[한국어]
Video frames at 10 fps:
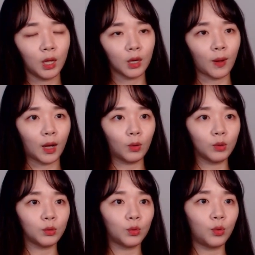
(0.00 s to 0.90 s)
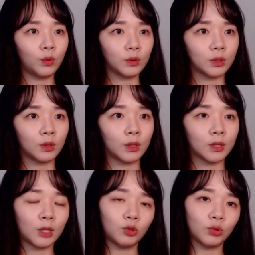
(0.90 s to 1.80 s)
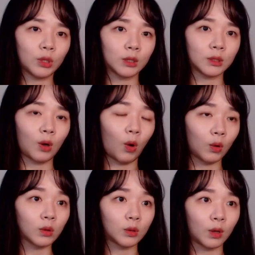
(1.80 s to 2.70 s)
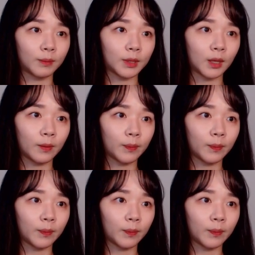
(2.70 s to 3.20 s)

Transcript: 강원도 홍천의 산중까지 걸어 들어갑니다.